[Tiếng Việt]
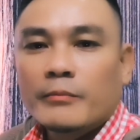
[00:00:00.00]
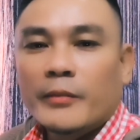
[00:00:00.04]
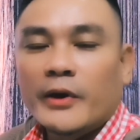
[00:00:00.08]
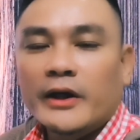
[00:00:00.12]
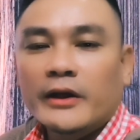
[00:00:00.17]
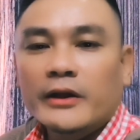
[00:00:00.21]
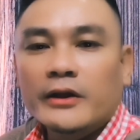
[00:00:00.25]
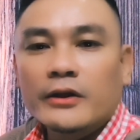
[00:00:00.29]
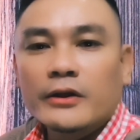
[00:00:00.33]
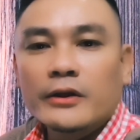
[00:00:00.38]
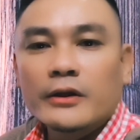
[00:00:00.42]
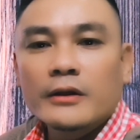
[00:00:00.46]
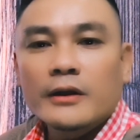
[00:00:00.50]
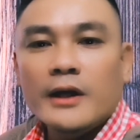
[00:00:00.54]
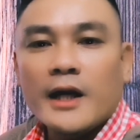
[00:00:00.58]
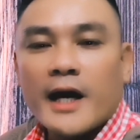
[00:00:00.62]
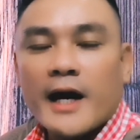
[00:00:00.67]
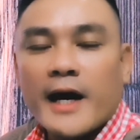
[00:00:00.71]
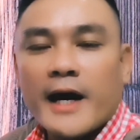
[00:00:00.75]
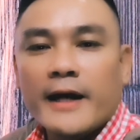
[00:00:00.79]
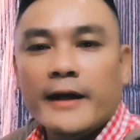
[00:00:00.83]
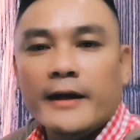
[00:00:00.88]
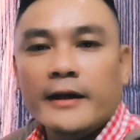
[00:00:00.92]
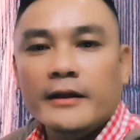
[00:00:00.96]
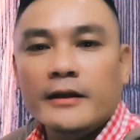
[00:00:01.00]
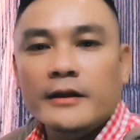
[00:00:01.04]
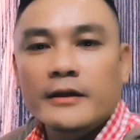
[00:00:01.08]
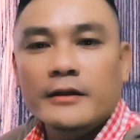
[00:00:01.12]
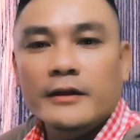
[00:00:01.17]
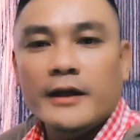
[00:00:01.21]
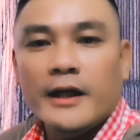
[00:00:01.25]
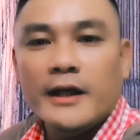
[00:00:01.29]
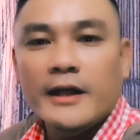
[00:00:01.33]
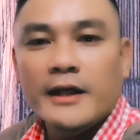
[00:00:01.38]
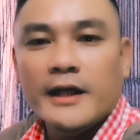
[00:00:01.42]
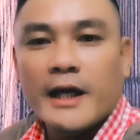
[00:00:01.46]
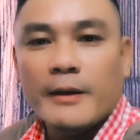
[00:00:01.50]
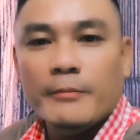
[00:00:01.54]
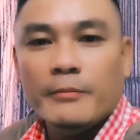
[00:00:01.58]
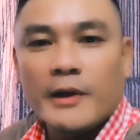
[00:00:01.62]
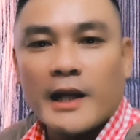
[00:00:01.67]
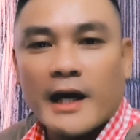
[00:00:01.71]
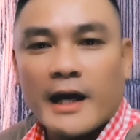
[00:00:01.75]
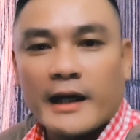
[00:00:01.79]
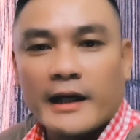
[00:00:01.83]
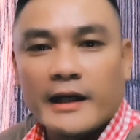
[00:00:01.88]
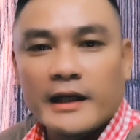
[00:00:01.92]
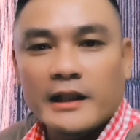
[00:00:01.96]
Mình tưởng là hai cái từ đấy
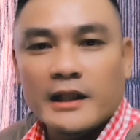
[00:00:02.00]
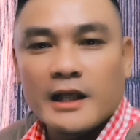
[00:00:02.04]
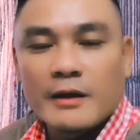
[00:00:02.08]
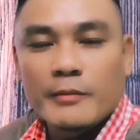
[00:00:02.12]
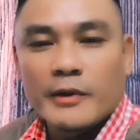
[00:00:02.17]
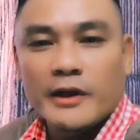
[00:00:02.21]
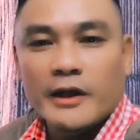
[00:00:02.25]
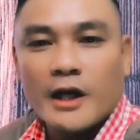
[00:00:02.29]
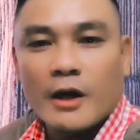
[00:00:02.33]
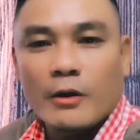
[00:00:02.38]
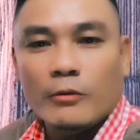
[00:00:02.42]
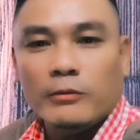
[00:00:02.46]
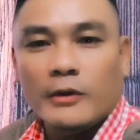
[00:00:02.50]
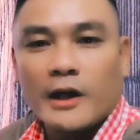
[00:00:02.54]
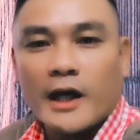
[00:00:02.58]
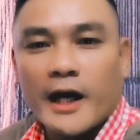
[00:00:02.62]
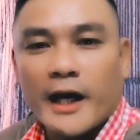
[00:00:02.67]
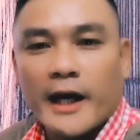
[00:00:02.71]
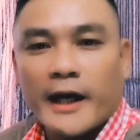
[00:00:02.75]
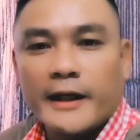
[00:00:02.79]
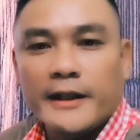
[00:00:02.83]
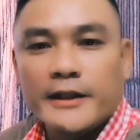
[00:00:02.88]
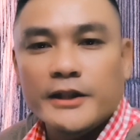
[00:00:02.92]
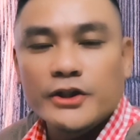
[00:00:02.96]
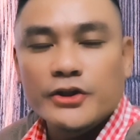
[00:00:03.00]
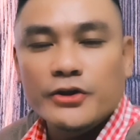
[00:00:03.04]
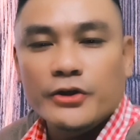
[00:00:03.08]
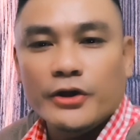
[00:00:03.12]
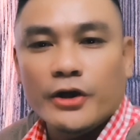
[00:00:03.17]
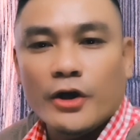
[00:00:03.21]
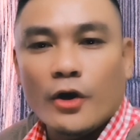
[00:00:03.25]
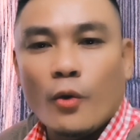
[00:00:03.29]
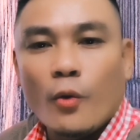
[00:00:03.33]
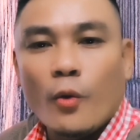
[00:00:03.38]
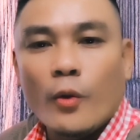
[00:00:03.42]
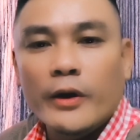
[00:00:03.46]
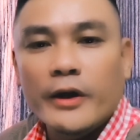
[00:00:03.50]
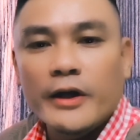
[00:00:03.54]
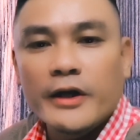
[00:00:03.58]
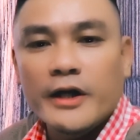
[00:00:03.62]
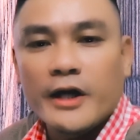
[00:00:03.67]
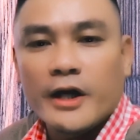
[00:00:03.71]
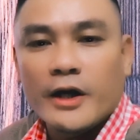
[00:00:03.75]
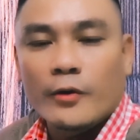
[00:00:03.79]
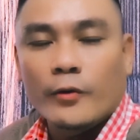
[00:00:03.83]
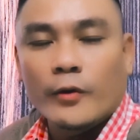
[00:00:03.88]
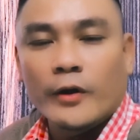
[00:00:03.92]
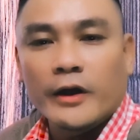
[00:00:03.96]
ghép lại thì mình đọc là
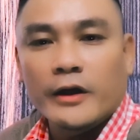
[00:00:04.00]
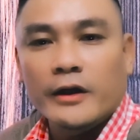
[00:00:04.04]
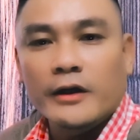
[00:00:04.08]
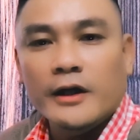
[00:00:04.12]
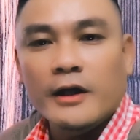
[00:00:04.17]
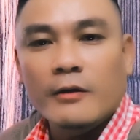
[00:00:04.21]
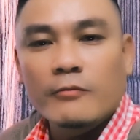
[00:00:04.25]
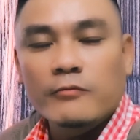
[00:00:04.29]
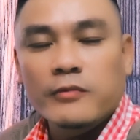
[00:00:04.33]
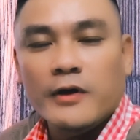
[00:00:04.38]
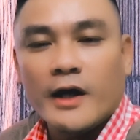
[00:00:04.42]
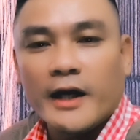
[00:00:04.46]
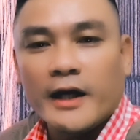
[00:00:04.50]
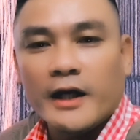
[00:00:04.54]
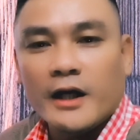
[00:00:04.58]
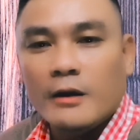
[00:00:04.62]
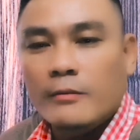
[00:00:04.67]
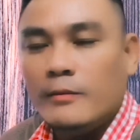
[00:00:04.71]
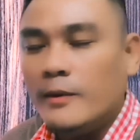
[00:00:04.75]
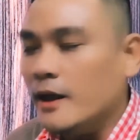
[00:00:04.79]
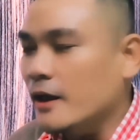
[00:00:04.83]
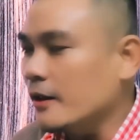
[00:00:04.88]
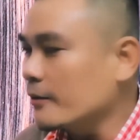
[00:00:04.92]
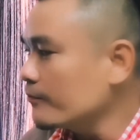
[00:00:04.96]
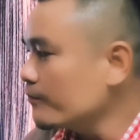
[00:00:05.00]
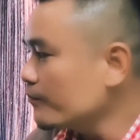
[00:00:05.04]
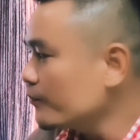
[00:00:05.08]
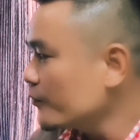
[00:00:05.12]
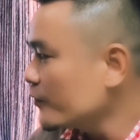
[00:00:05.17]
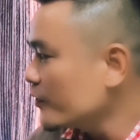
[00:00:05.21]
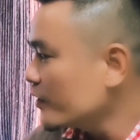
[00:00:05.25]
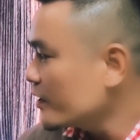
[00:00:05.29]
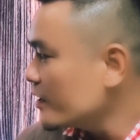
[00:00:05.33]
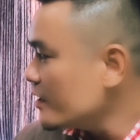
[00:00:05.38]
extraordinary. Không phải các bạn.